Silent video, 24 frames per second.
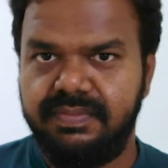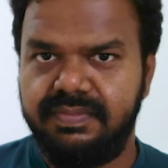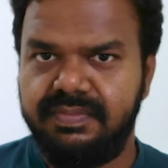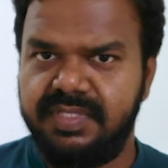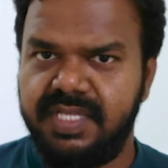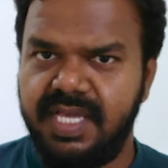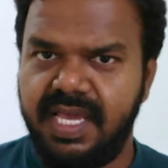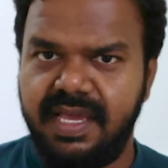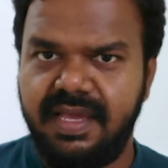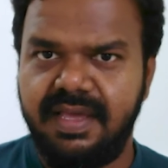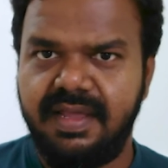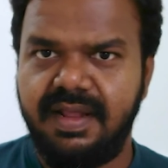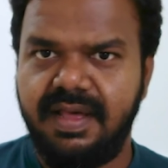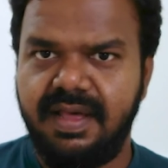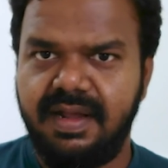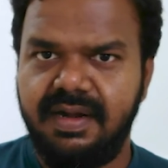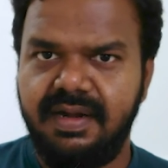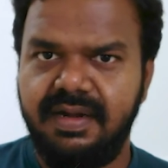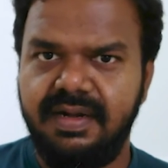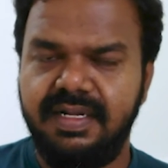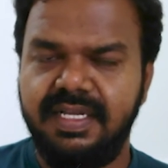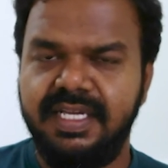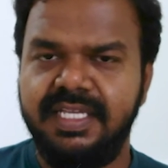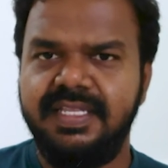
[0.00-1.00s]

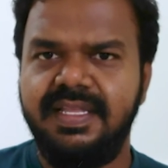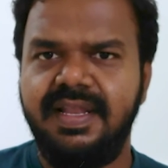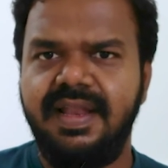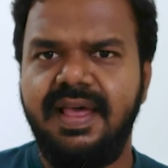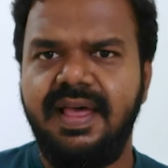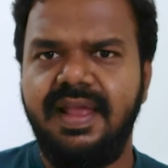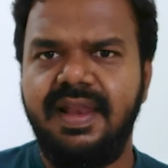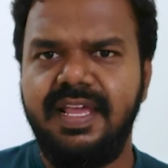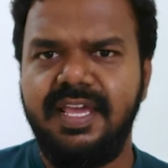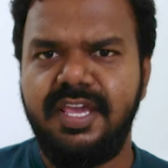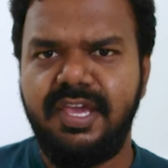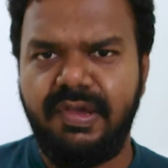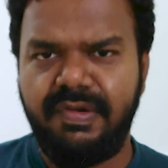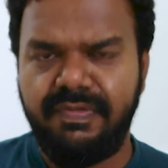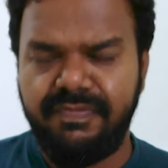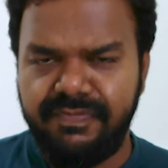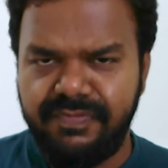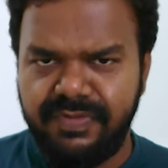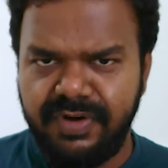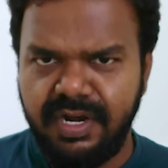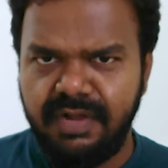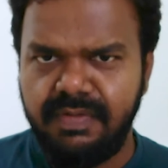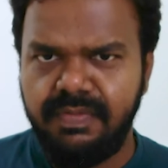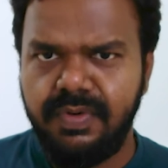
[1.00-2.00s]
செய்கிறார்கள் இதனால
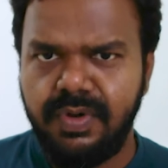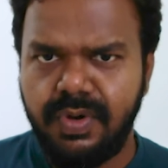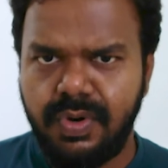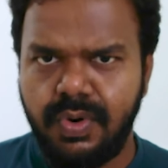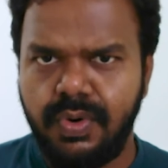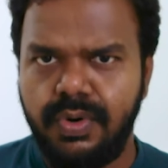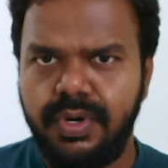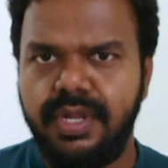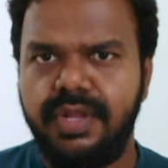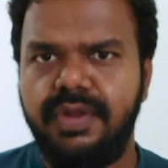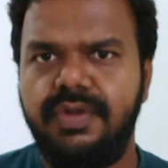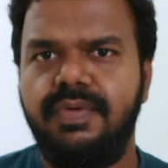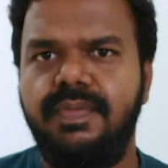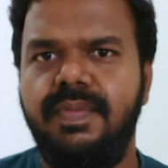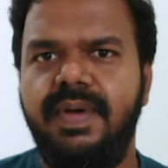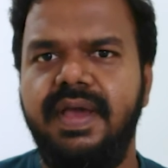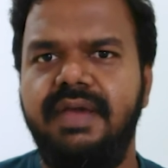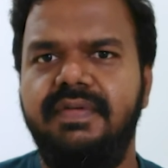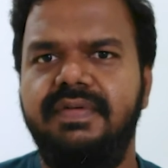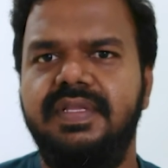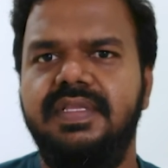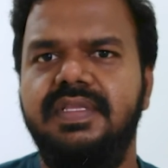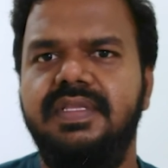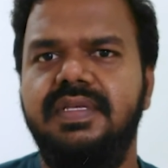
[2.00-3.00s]
எவ்வளவு கோடி
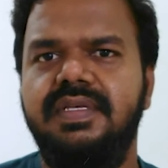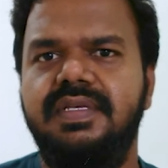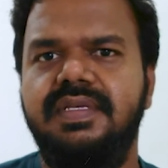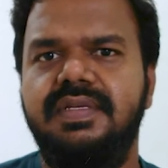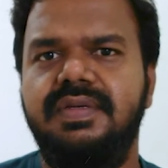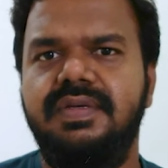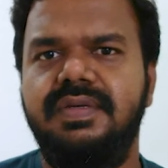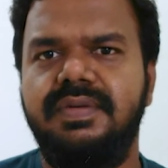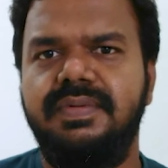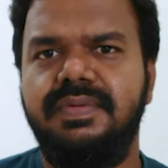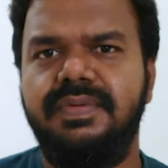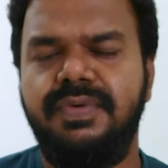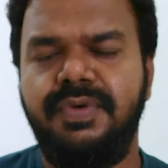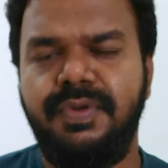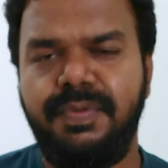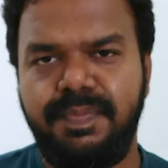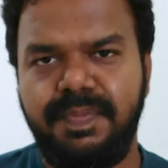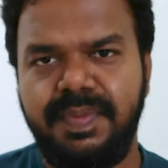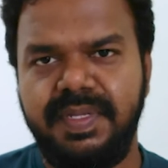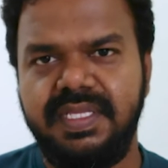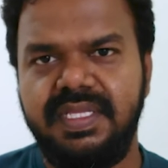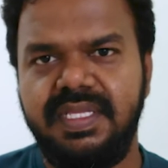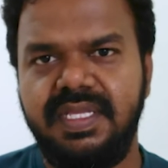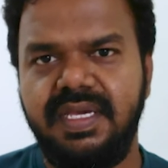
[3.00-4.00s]
ரூபாய் வந்து
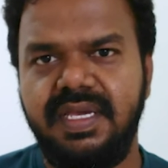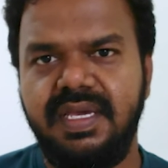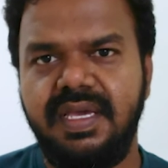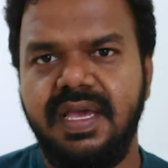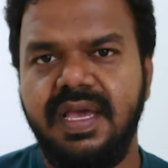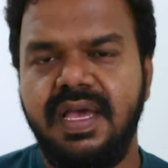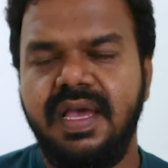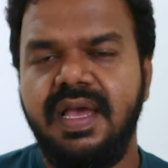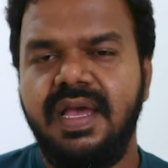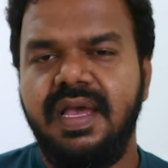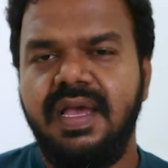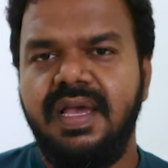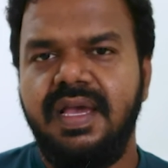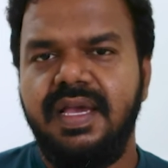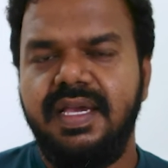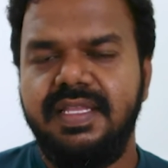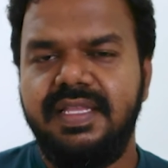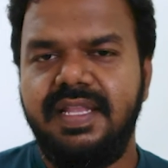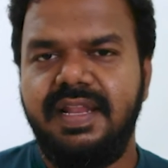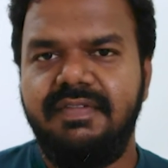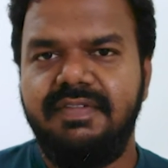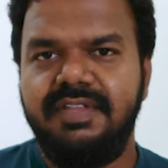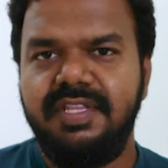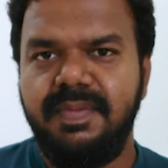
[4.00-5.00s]
உற்பத்தி
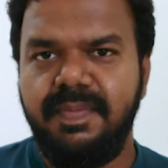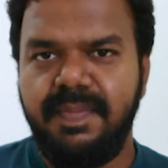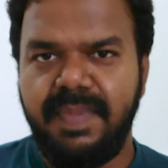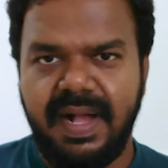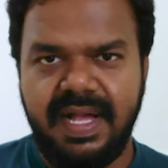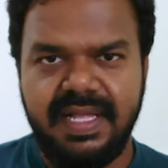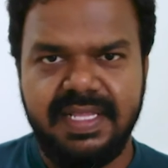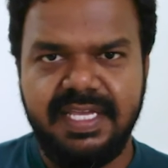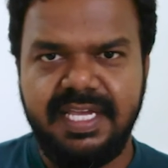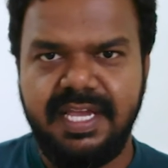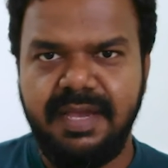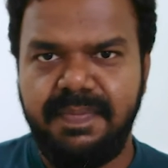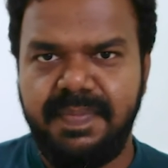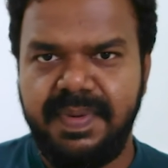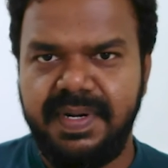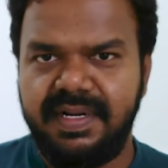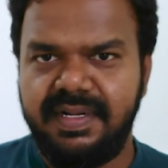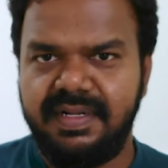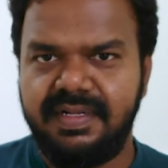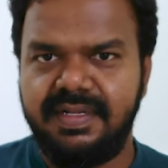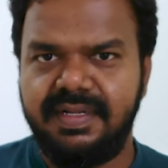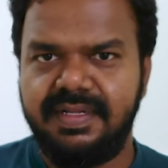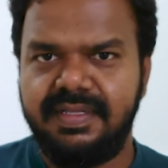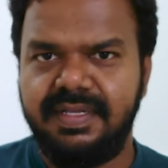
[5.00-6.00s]
இதில் வந்து
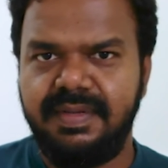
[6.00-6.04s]
பாதிக்கப்பட்டிருக்கிறது